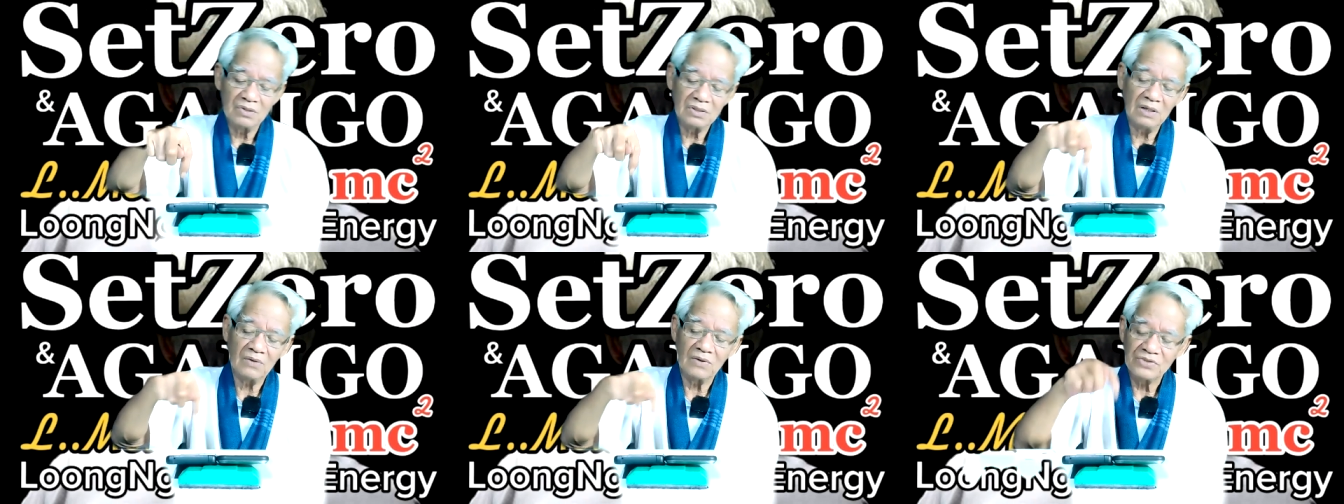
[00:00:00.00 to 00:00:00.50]

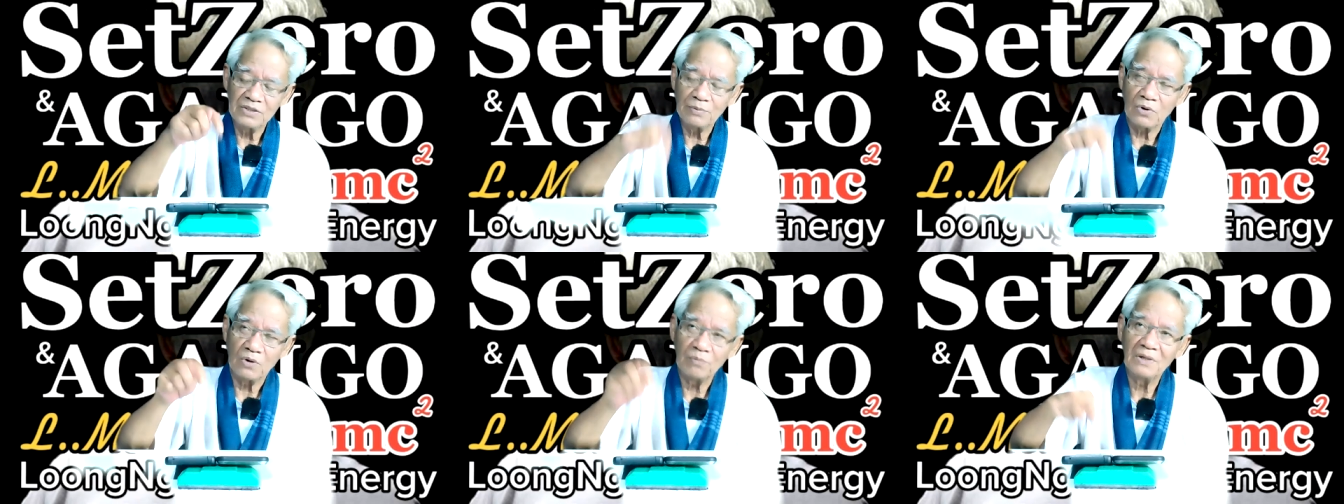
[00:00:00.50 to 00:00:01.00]
ยิ่งกว่าชิป
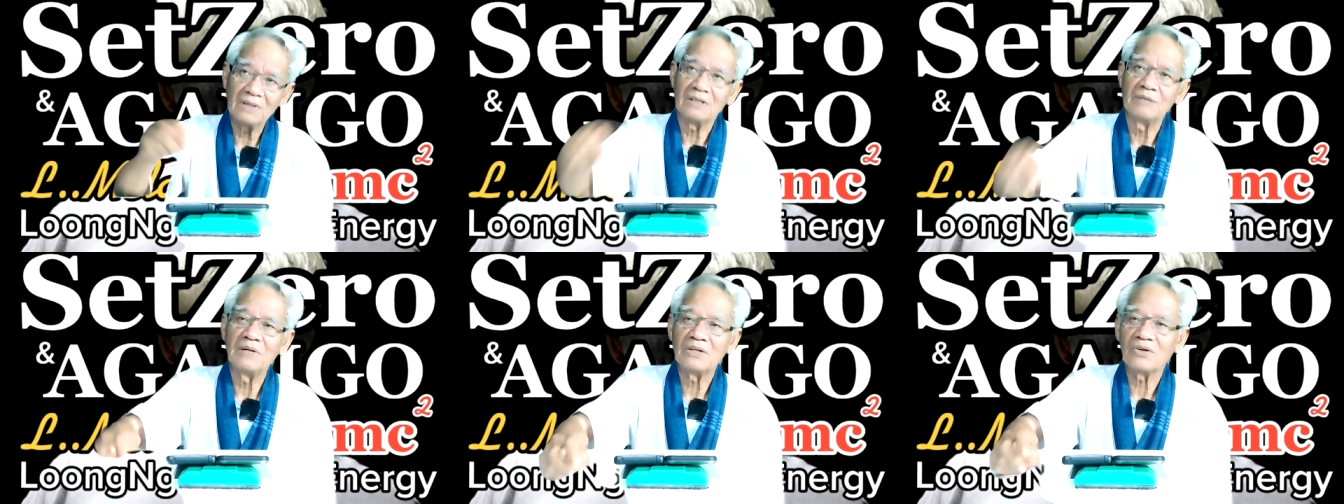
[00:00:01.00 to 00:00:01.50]
ของมือถื
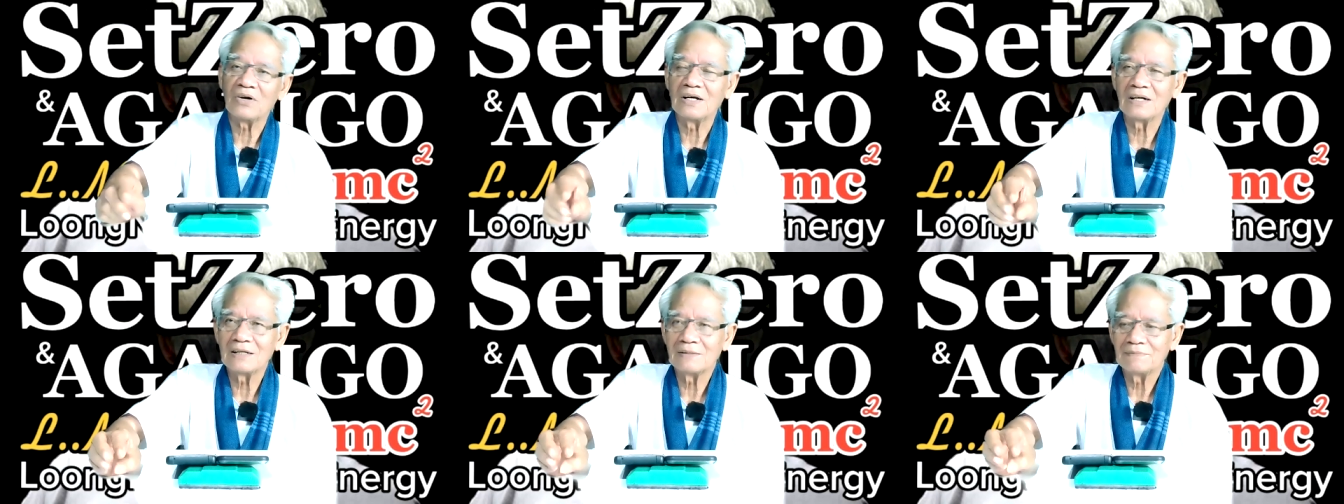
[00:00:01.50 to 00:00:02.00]
อมือถอย
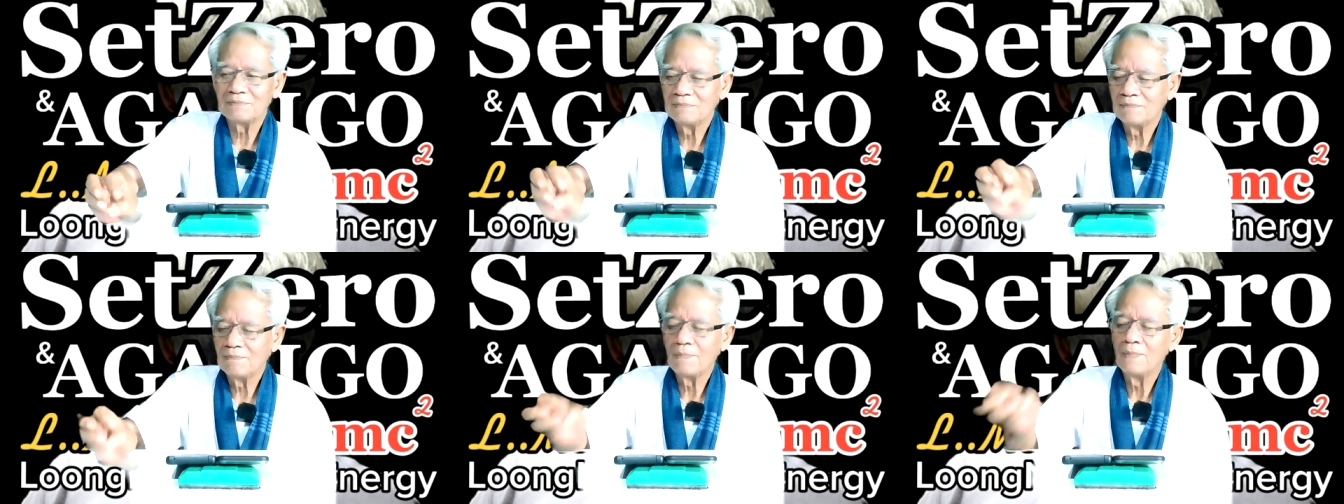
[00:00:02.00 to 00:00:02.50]
นะครับ
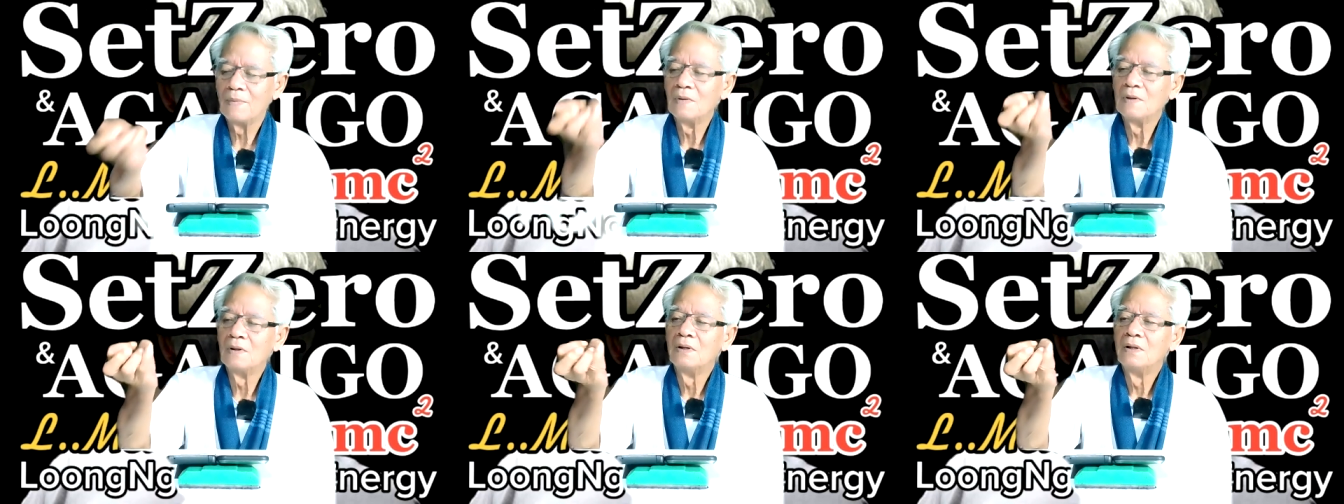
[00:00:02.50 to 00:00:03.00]

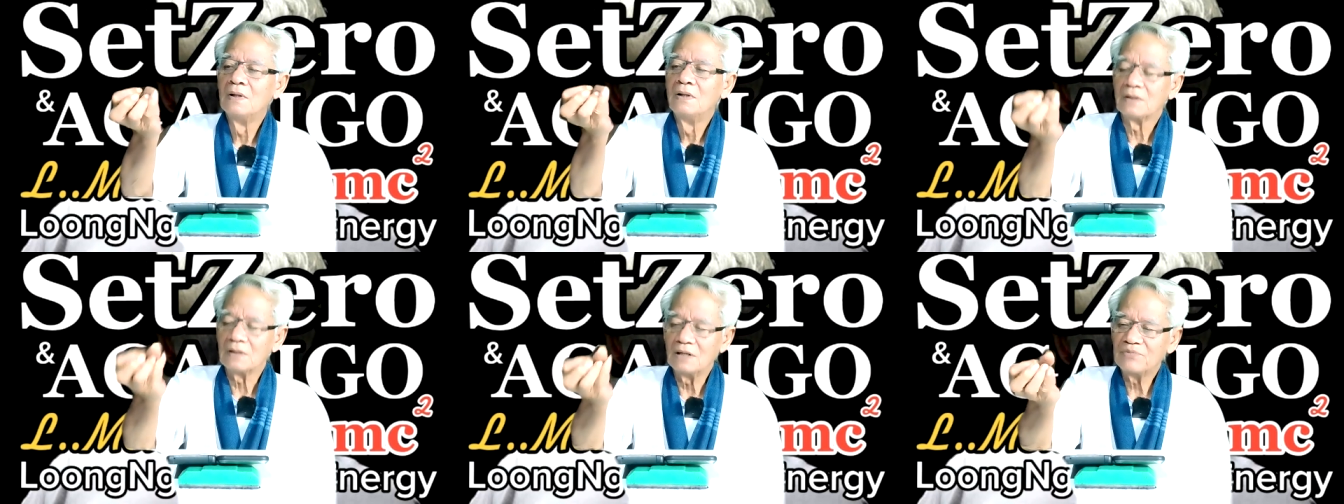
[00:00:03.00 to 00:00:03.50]

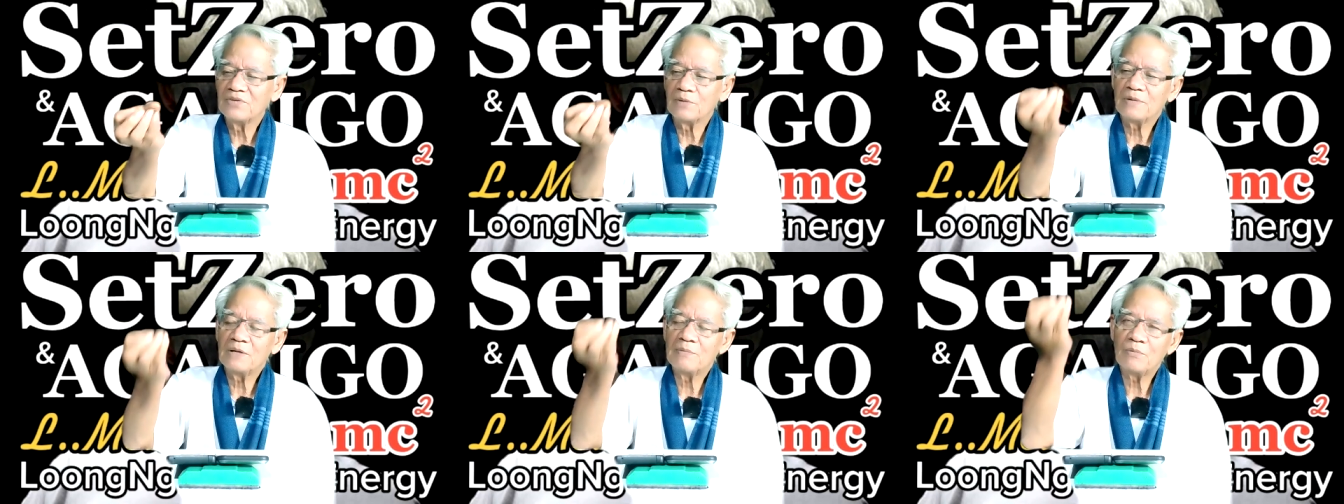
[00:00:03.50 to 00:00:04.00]
เดี๋ยวส
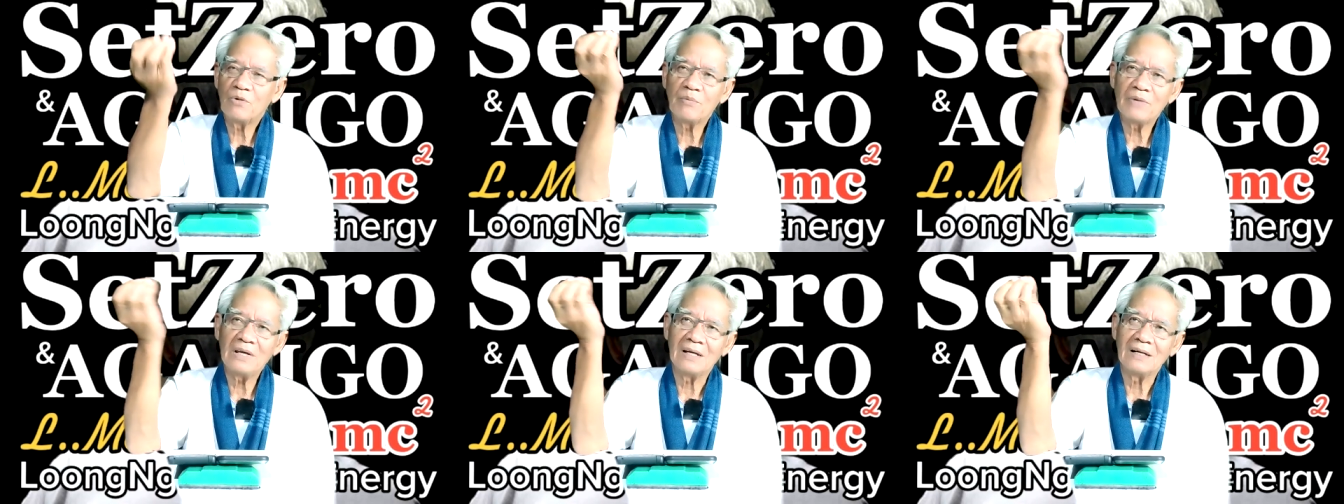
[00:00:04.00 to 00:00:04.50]
เปอร์มันมอง
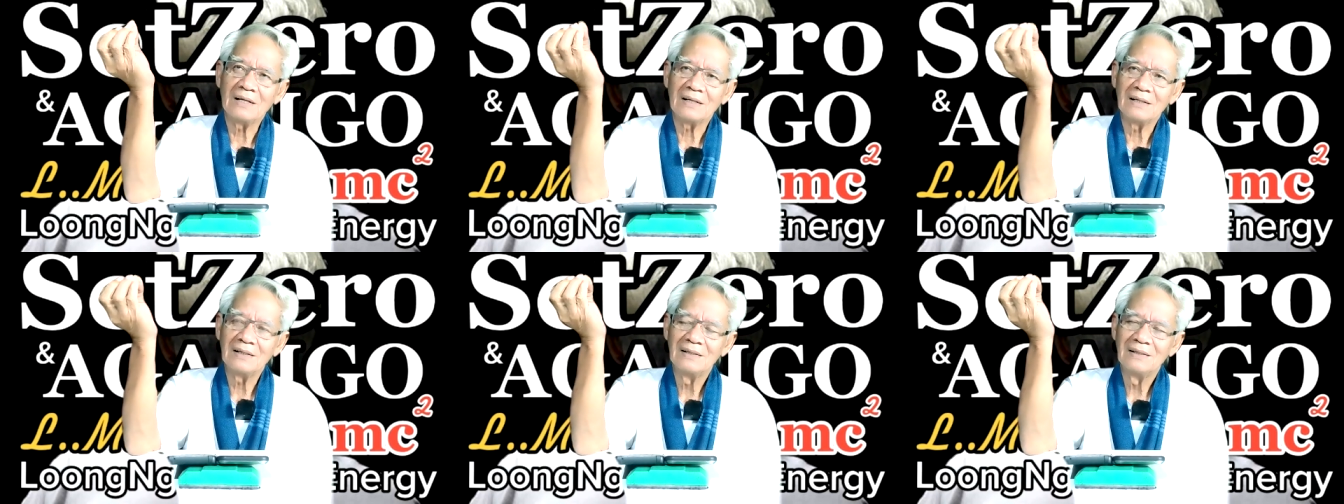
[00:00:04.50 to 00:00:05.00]
ไม่เห็นนะ